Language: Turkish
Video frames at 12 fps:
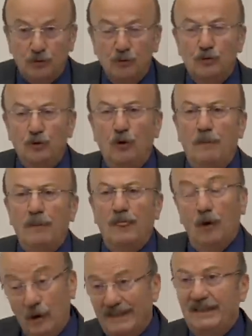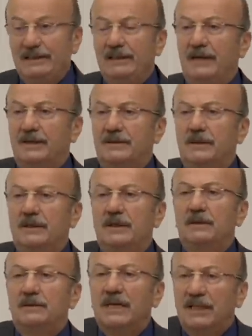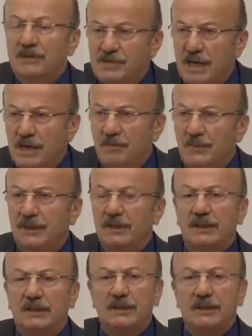Çünkü öyle dediler teklif sahipleri,